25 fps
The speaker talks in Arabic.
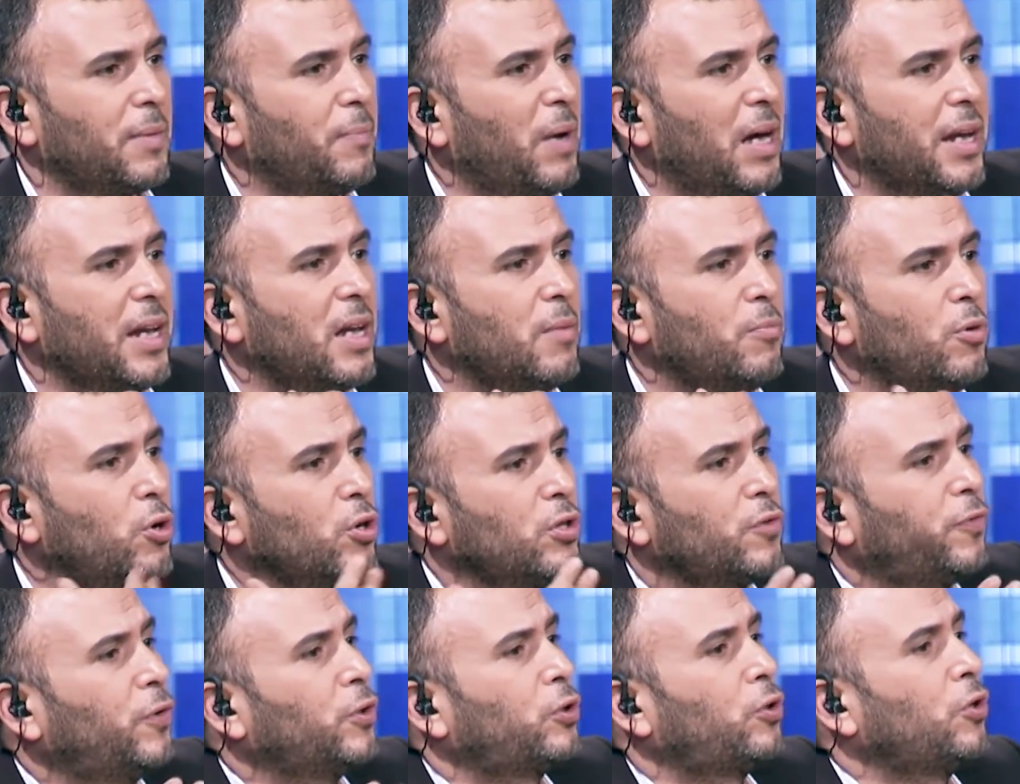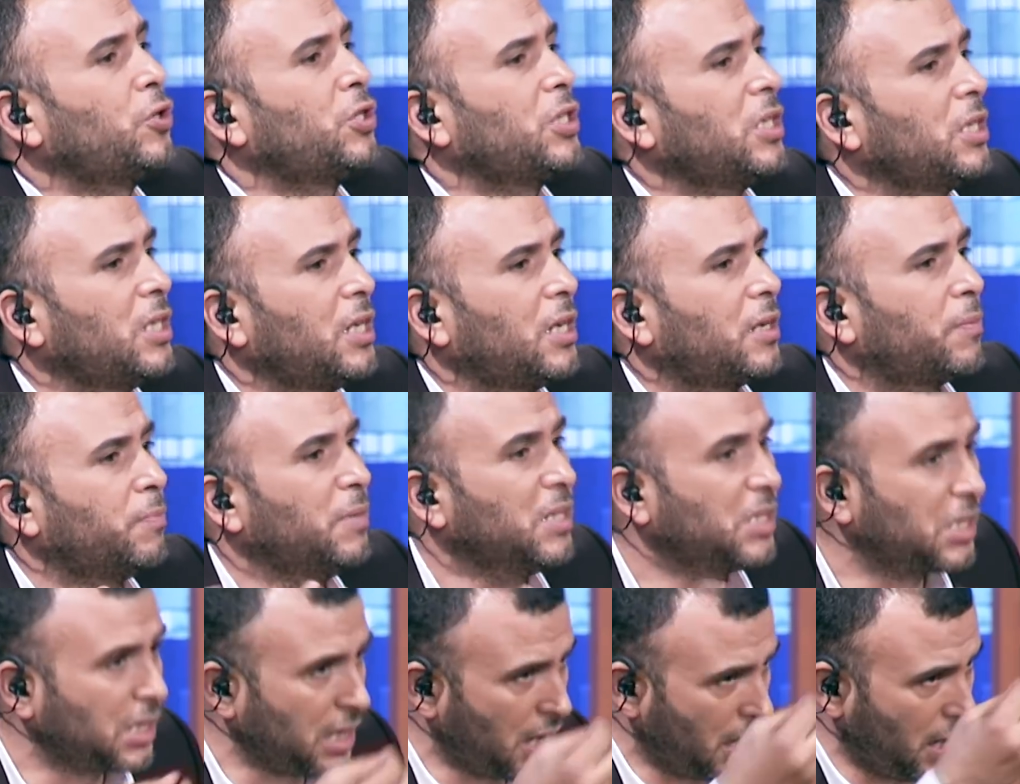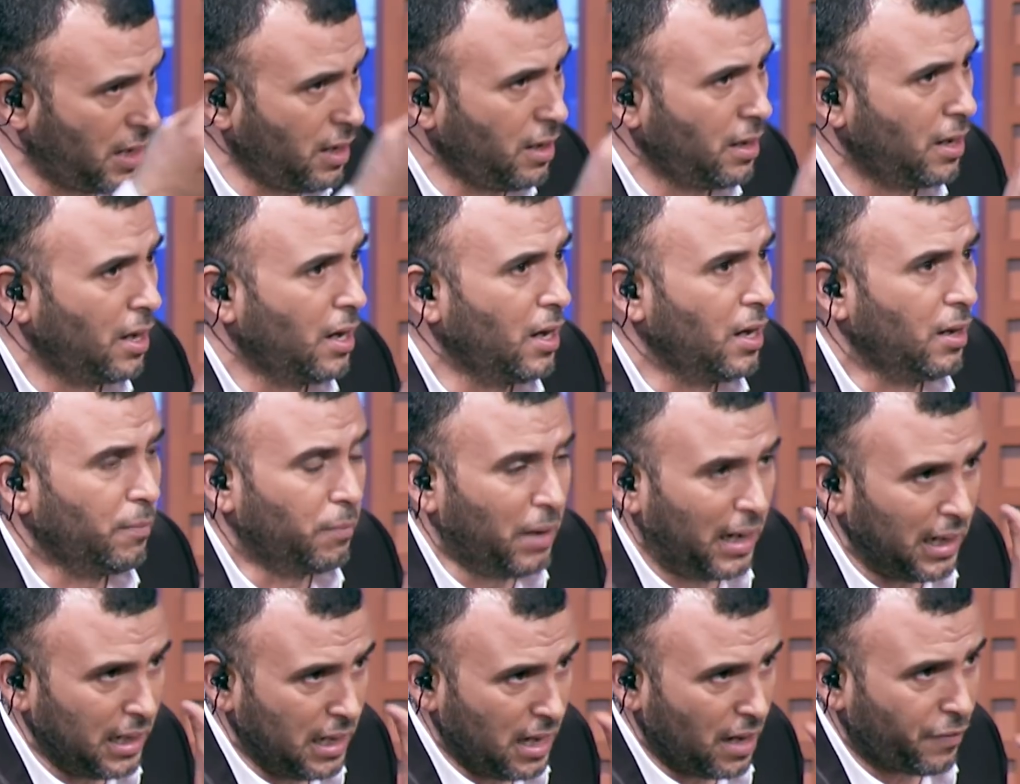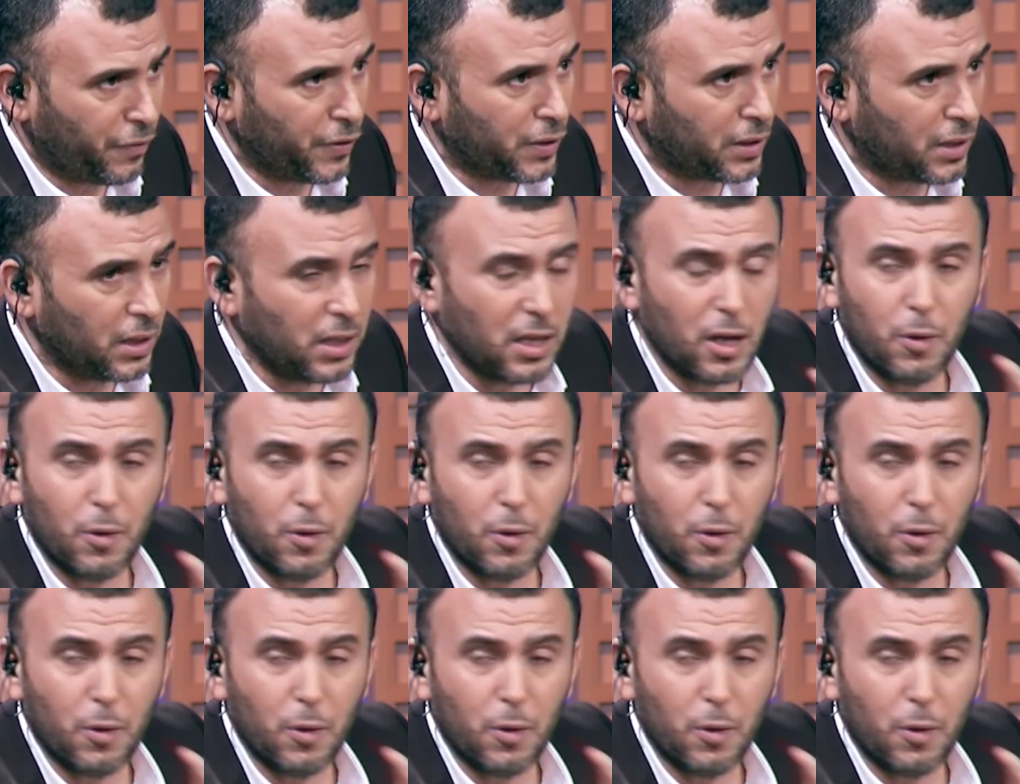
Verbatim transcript: معناها ماهوش فوتوجينيك مزيان إيه. محلاه في الدنيا